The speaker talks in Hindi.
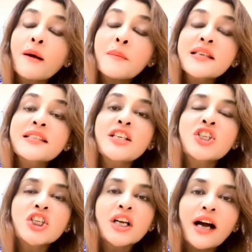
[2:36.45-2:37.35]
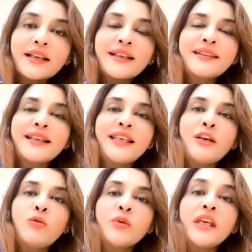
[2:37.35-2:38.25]
कब्ज़ की शिकायत
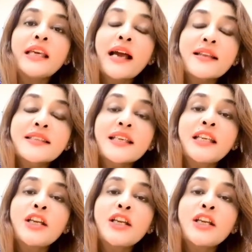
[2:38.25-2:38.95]
नहीं होगी कैंसर